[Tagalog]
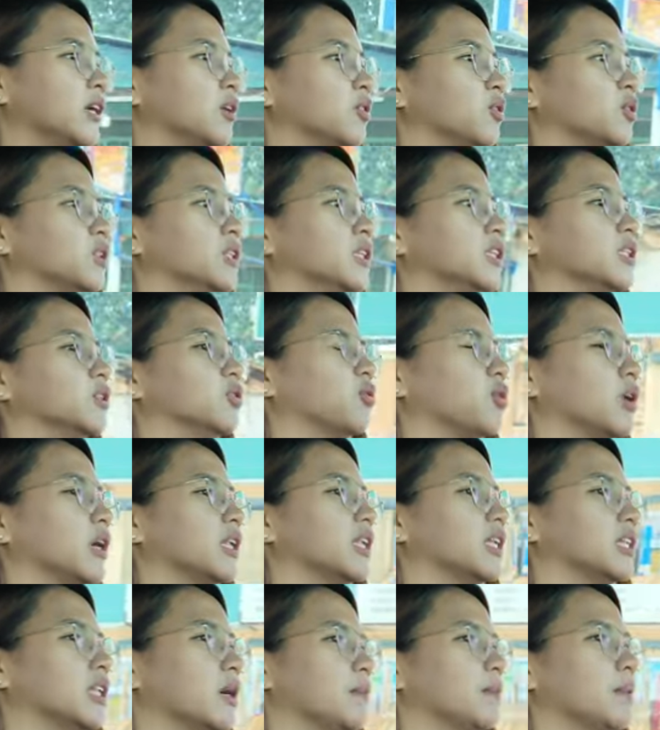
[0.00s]
ko dito
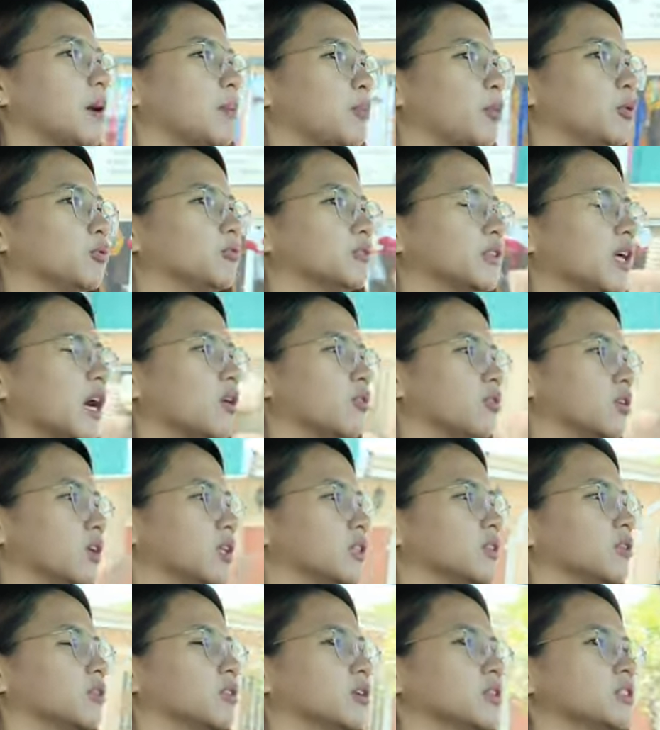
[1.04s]
kanina papunta ako
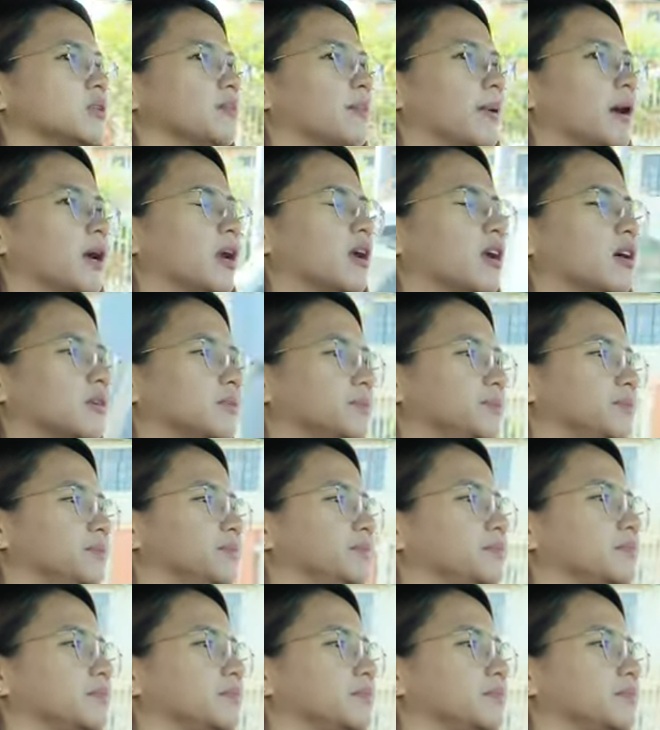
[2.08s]
rito. Kasi parang,